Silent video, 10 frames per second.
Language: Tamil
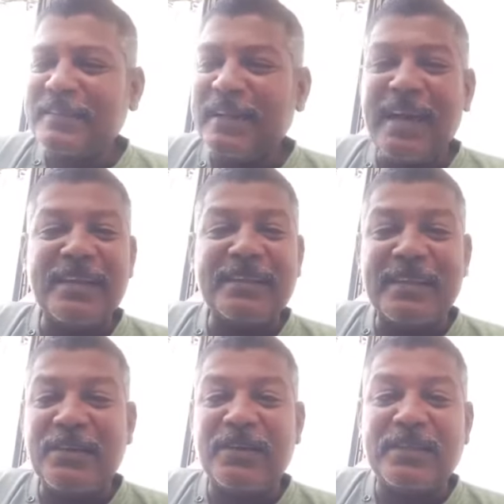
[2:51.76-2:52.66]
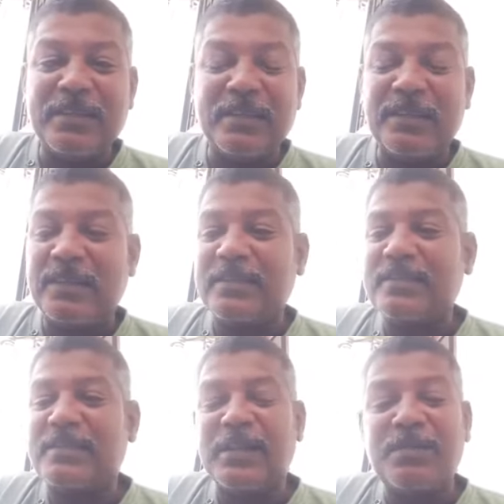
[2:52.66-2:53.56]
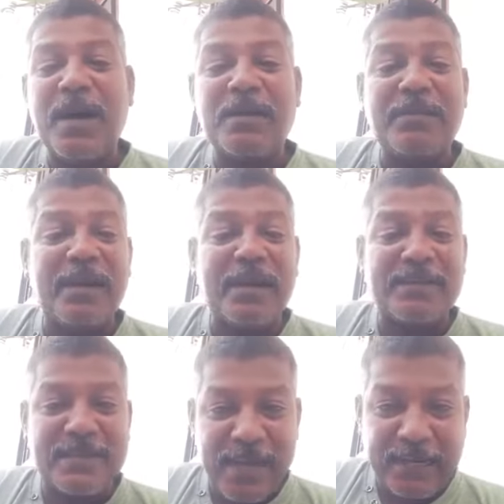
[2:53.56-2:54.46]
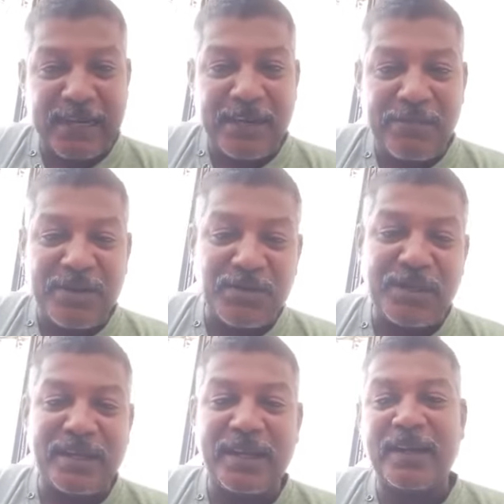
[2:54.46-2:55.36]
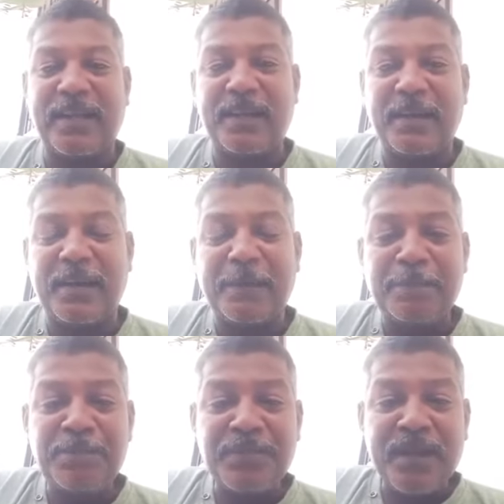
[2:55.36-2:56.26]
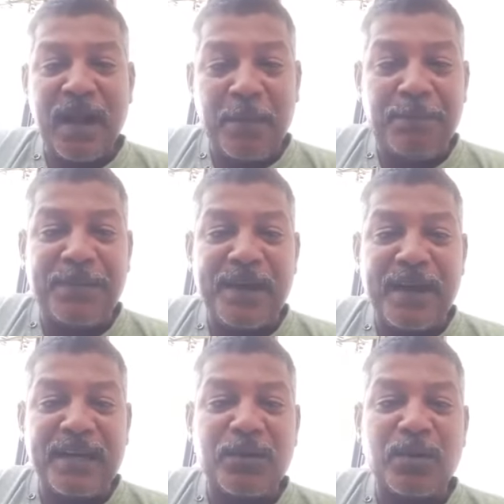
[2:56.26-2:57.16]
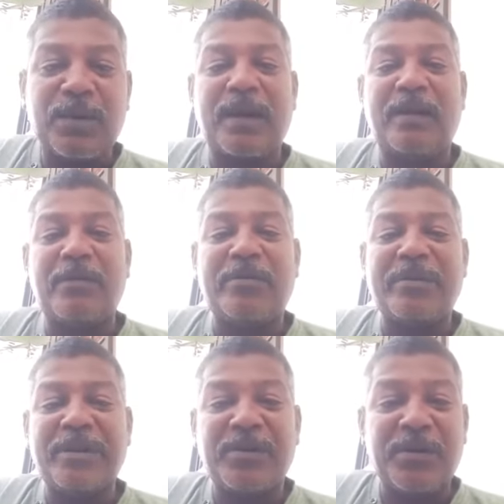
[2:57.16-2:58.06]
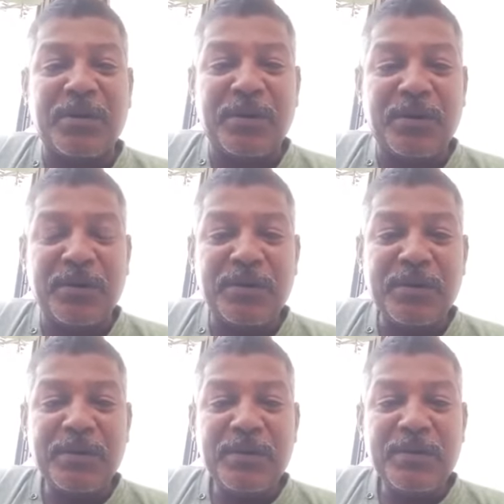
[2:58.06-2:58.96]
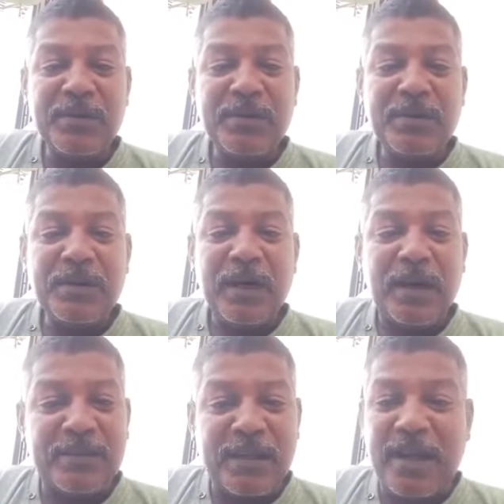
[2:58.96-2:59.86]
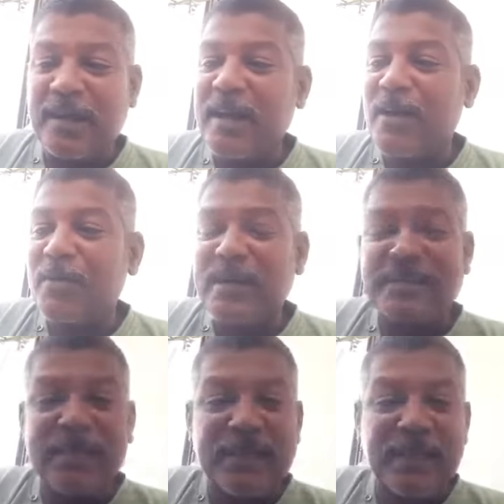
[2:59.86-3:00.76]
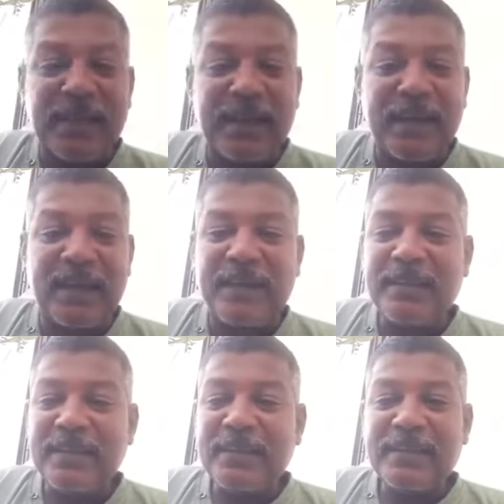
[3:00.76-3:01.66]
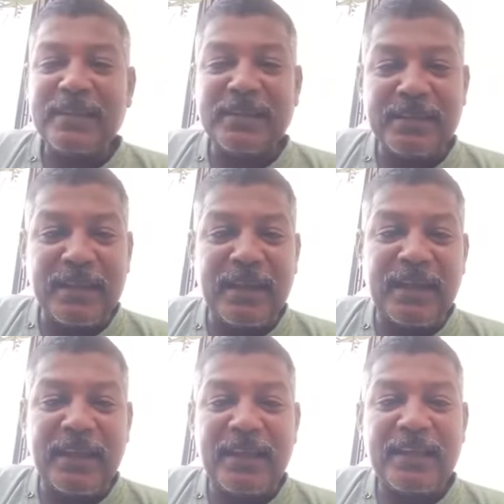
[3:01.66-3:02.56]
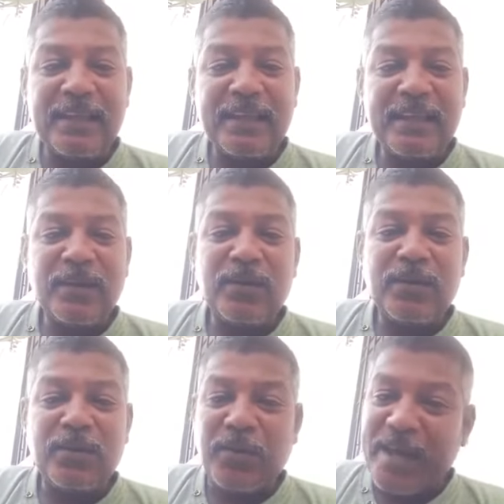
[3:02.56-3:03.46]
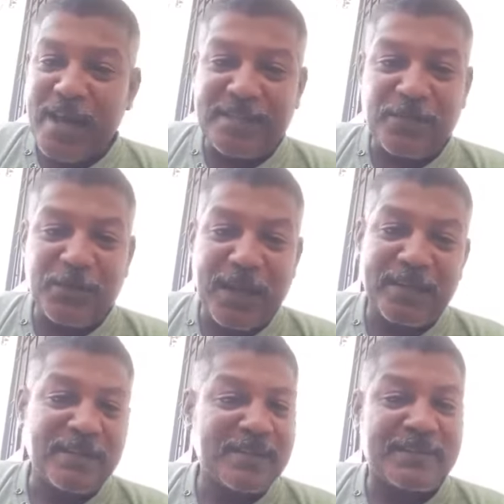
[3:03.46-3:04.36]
ஏன் இதில் வந்து சிறுபான்மையரை சேர்க்கலை அப்படின்னு சொல்லி கேட்டிங்கன்னா அப்போ அங்கே ஒரு கலவரம் வெடிக்கும் அதனால் அவங்கள சேர்த்துக்கலை இதில் உடையார் சமுதாயத்தையும்